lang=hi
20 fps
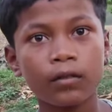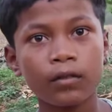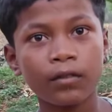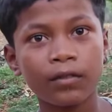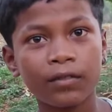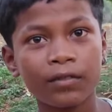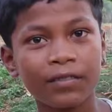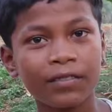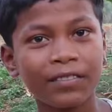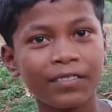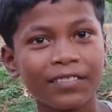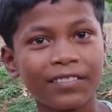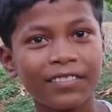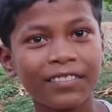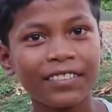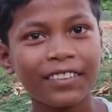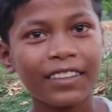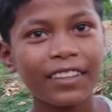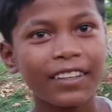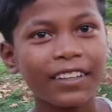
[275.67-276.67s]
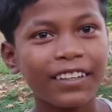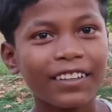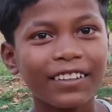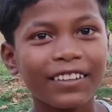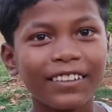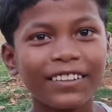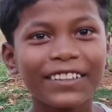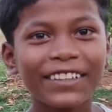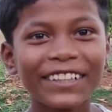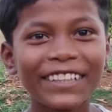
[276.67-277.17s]
किए घर वाले
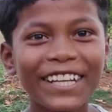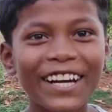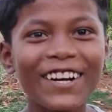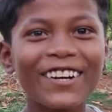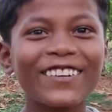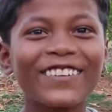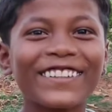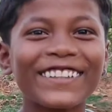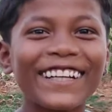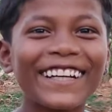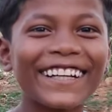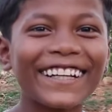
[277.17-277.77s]
टीना